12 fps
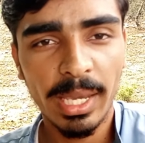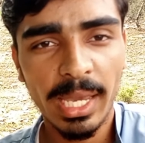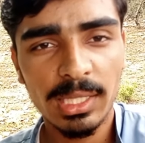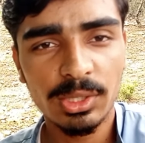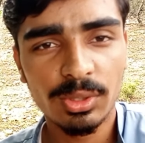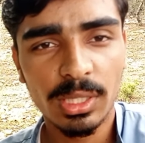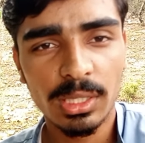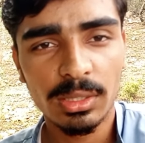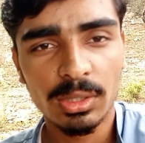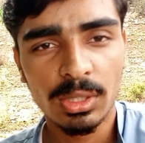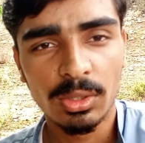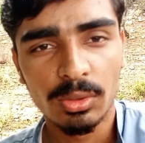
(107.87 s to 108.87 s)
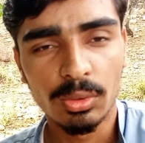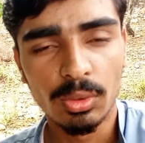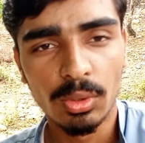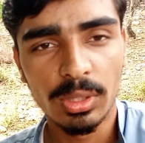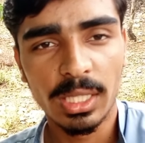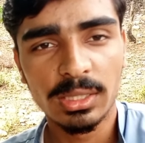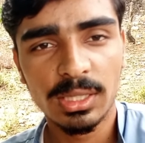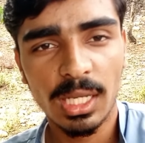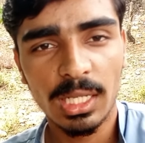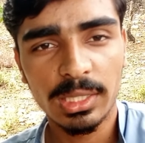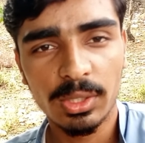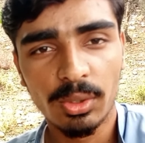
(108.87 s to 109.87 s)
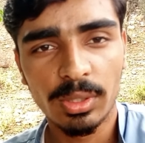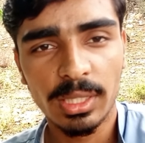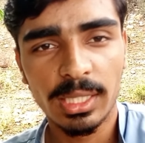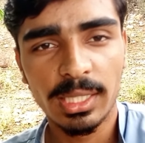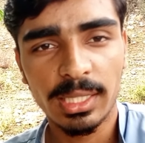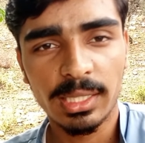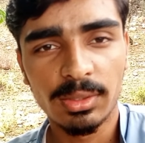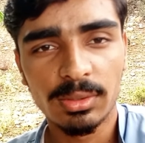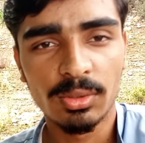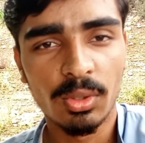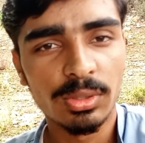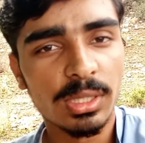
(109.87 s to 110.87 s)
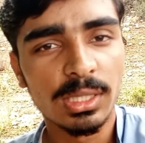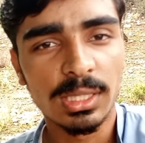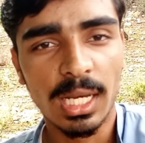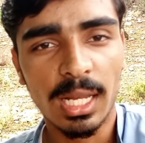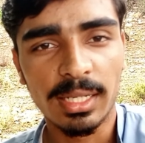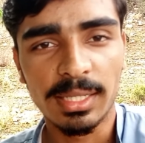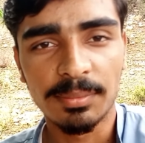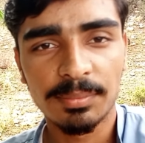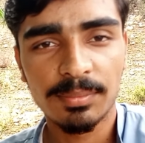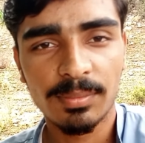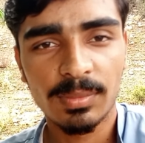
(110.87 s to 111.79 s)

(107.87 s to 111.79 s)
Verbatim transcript: बैल जो हैं दो ढाई साल के हो गए हैं लेकिन दौन नहीं निकाल रहे